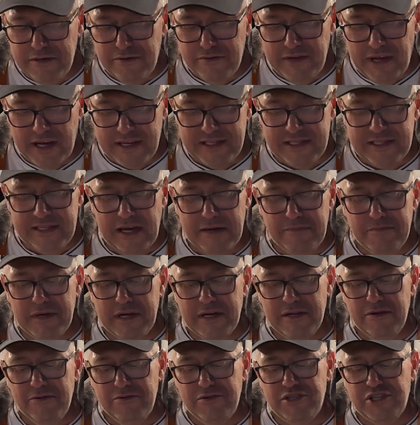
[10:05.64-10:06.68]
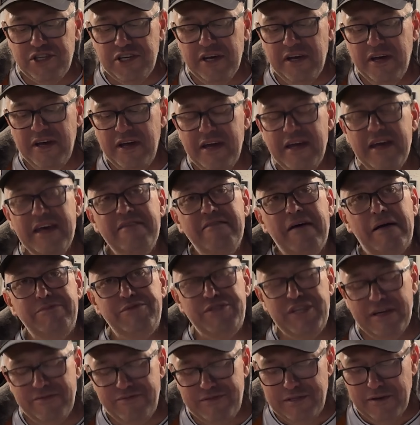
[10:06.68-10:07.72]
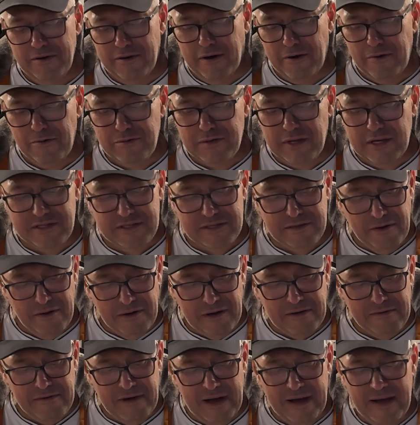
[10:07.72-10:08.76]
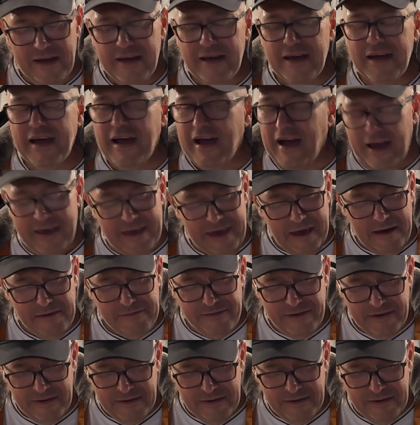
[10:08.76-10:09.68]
у нас самые лучшие, и вообще все круто, здорово, КФ.